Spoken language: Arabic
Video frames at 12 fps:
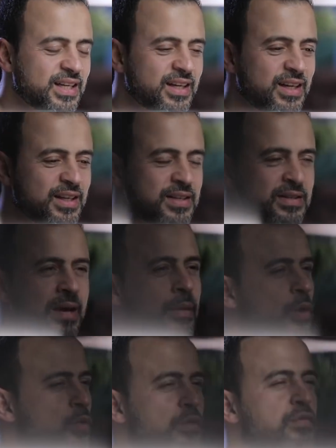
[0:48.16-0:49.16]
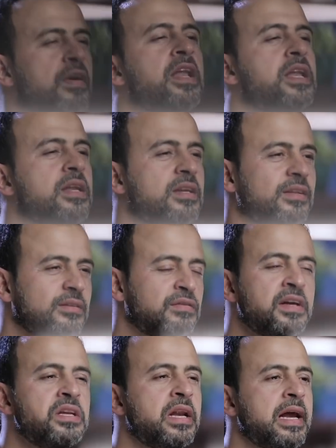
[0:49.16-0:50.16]
آه، زي ما يكون فن
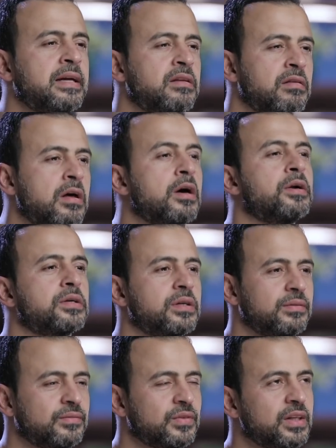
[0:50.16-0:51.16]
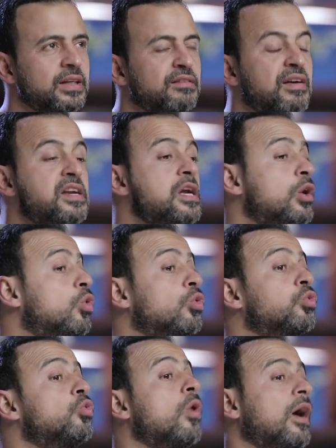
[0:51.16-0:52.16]
فن الاعتذار فن
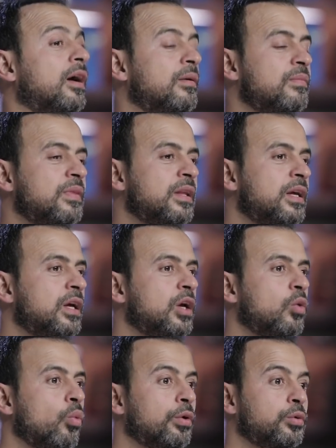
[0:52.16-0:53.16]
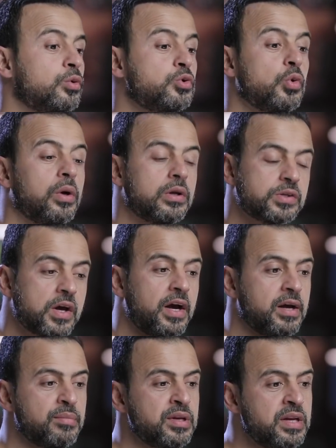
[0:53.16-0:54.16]
الخضوع والرجوع
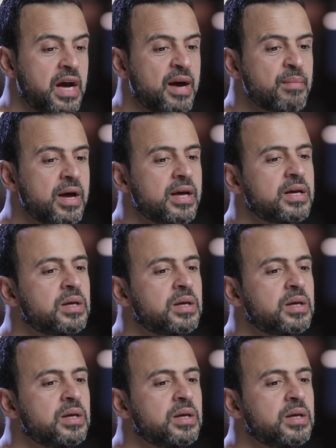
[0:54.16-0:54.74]
لصاحب النعمة